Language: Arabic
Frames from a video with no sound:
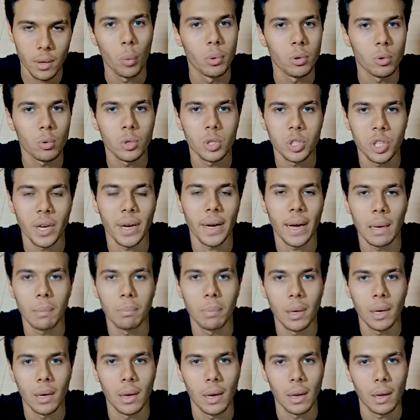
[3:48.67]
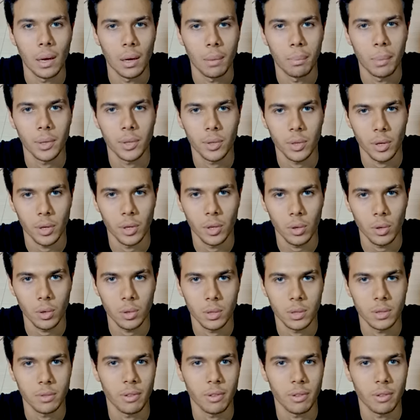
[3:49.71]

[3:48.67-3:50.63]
بيكون شغال بالبطاريات